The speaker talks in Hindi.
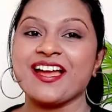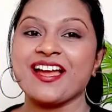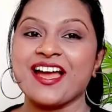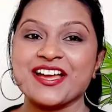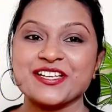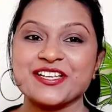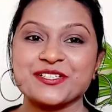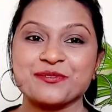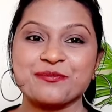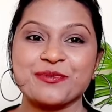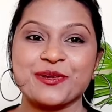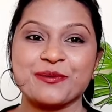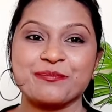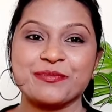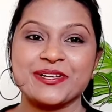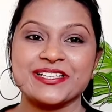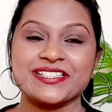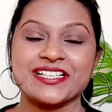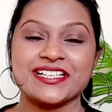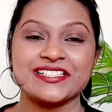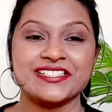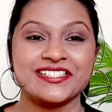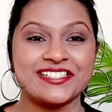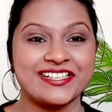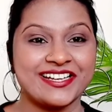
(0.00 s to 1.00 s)
आज मैं आपके
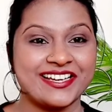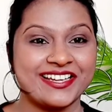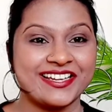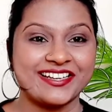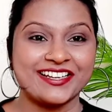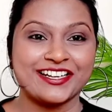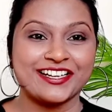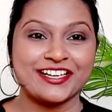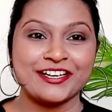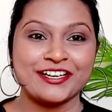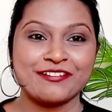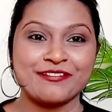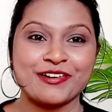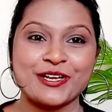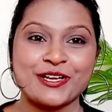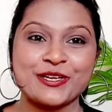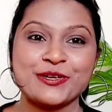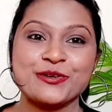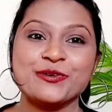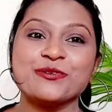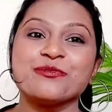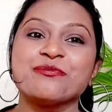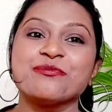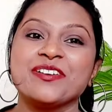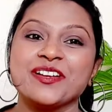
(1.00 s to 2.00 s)
साथ शेयर करने वाली
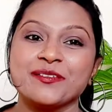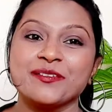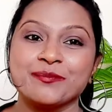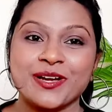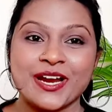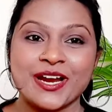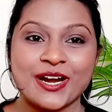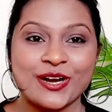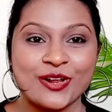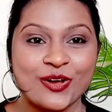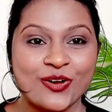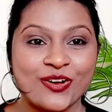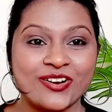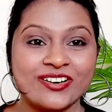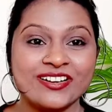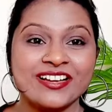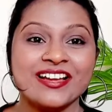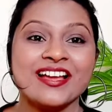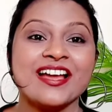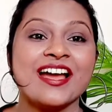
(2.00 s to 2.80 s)
हूँ फ्लिपकार्ट हॉल